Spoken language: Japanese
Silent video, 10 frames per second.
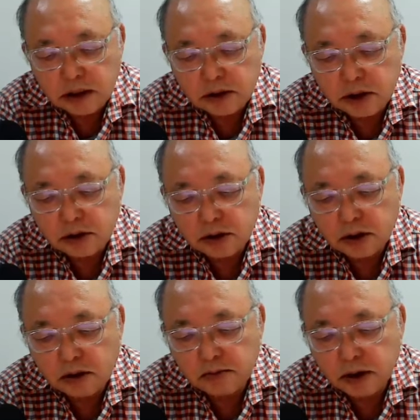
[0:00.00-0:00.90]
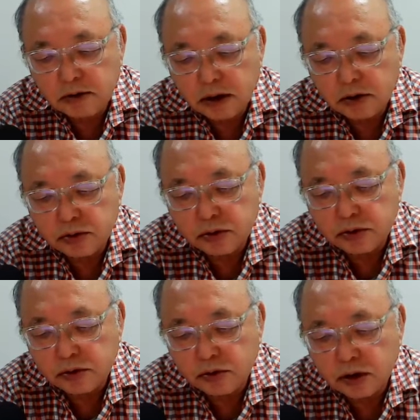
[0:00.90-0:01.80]
デジタル販売は今年
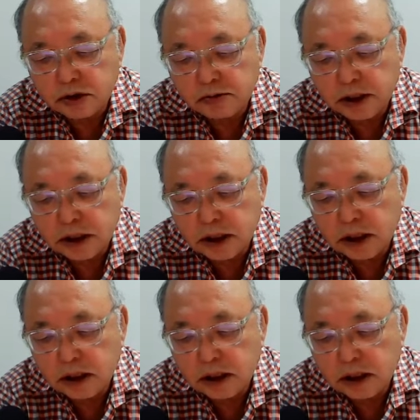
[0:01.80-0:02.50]
の5月までで